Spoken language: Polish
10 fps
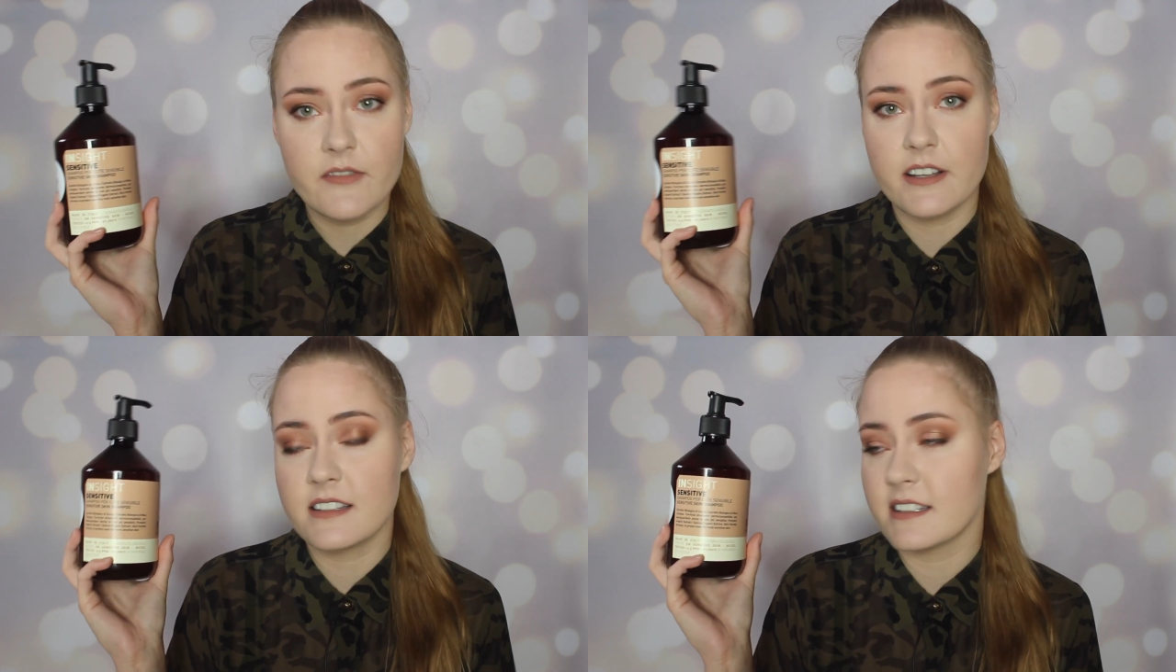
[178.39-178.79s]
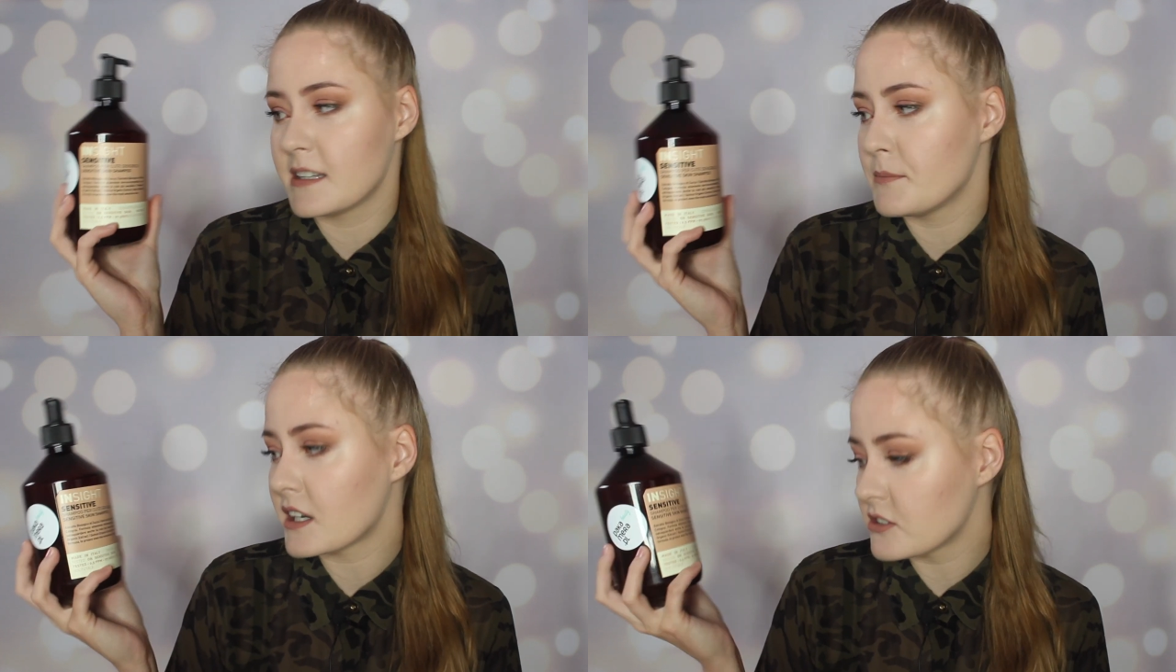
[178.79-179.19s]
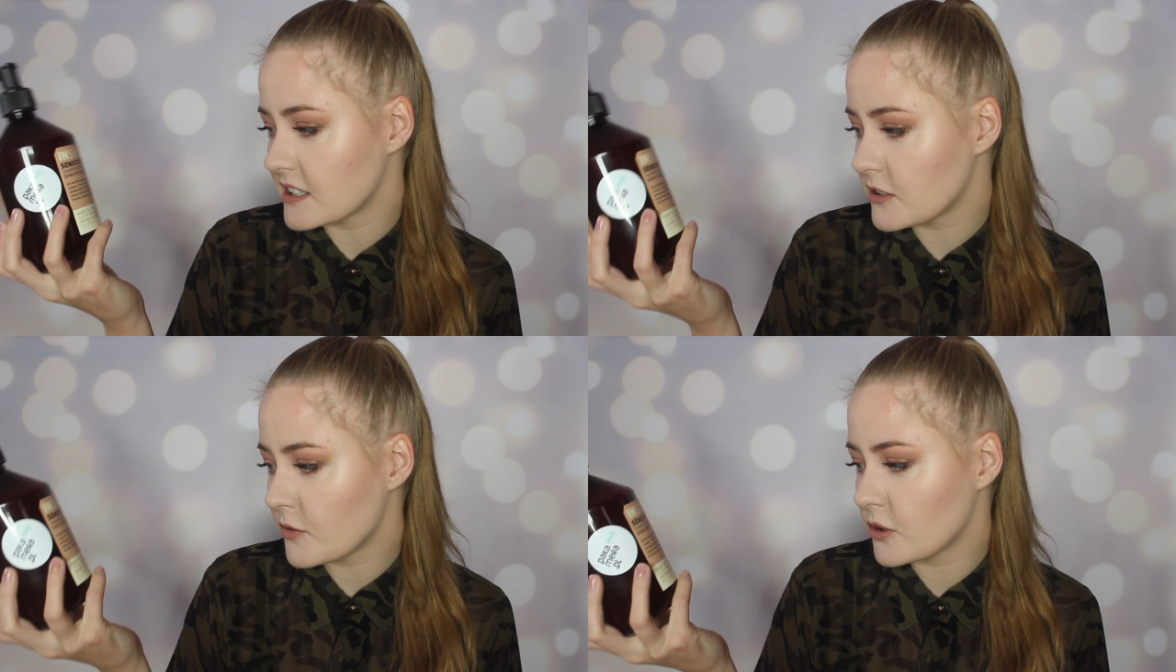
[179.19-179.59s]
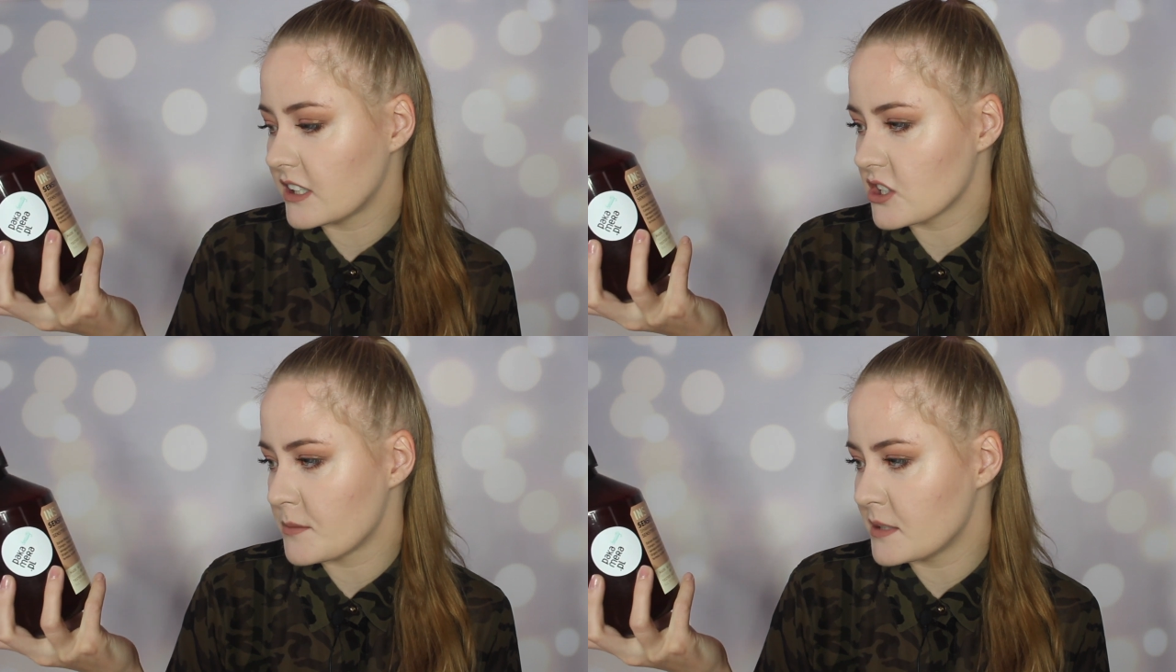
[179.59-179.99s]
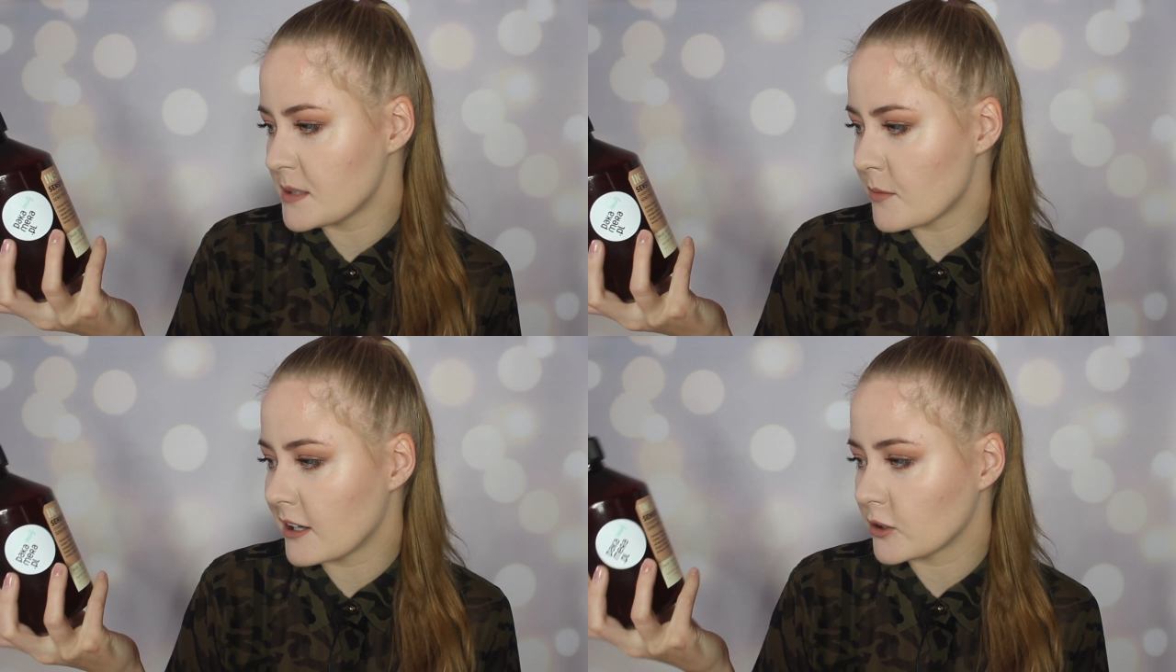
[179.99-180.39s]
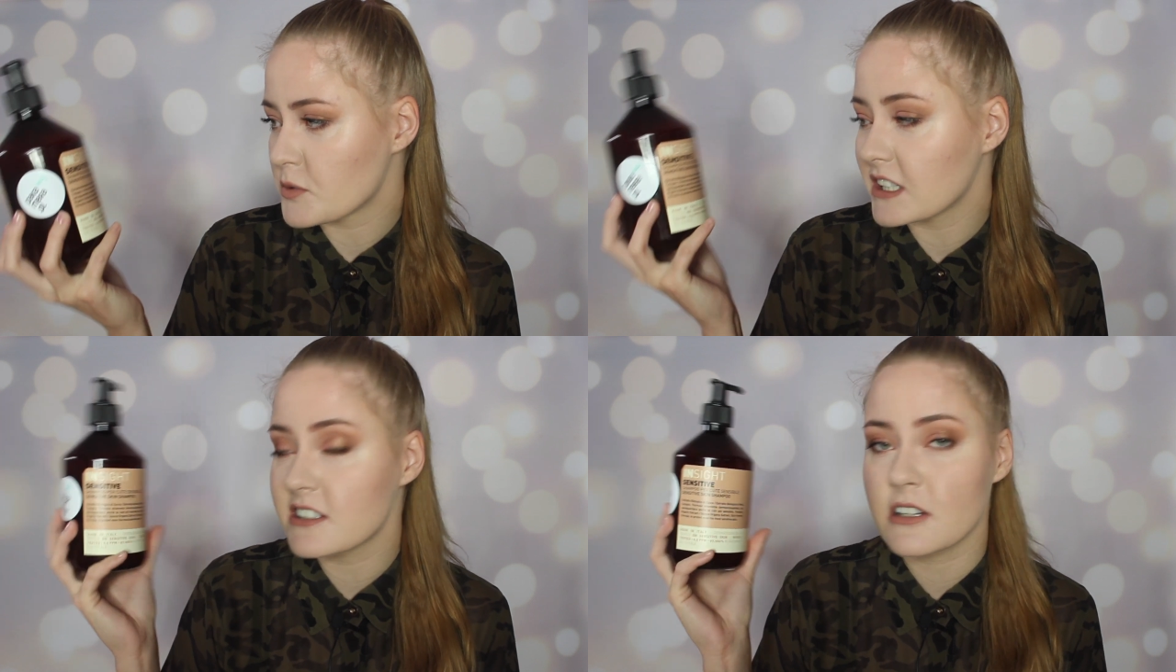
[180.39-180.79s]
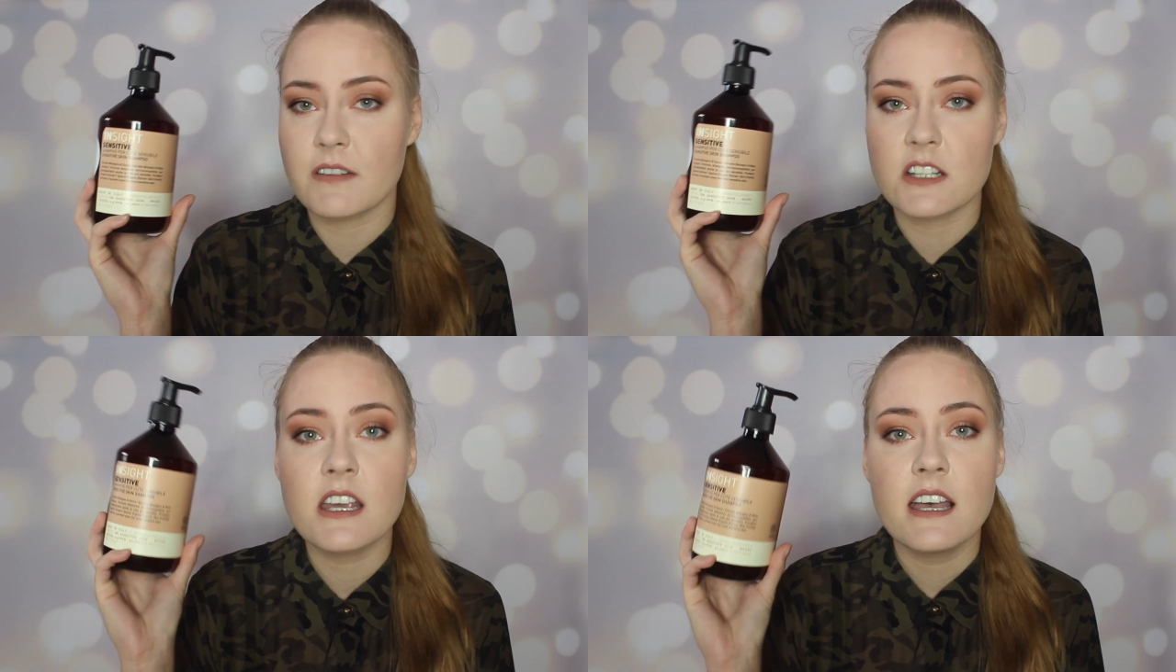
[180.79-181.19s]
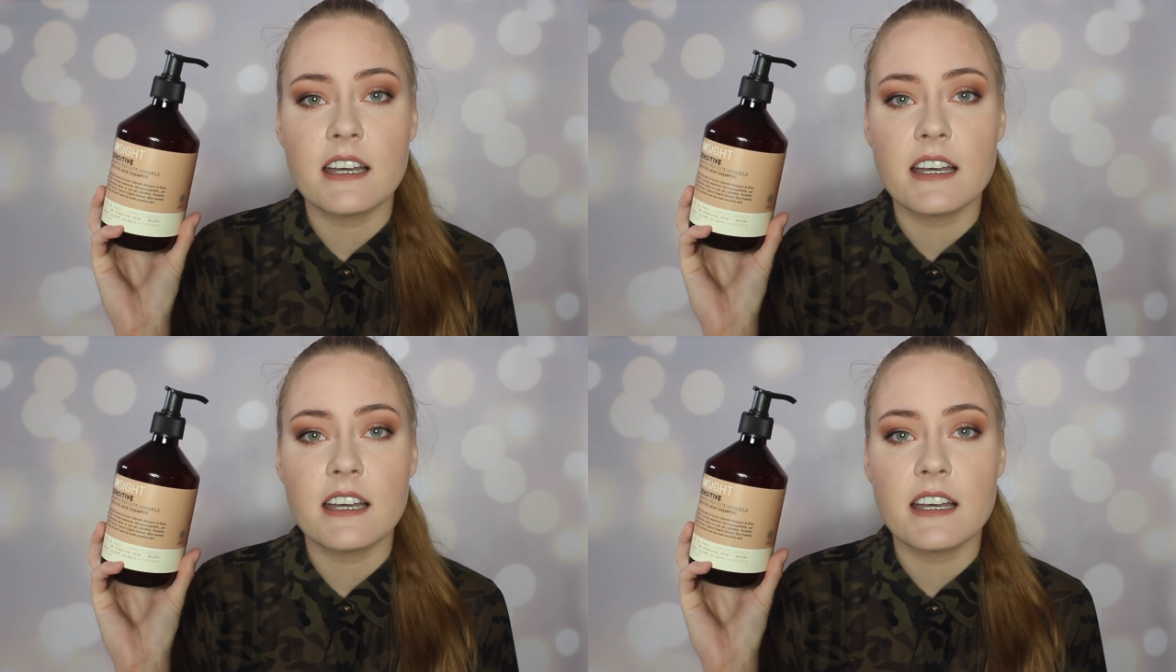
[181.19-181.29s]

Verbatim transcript: więc jestem bardzo zadowolona, że będę mogła to przetestować.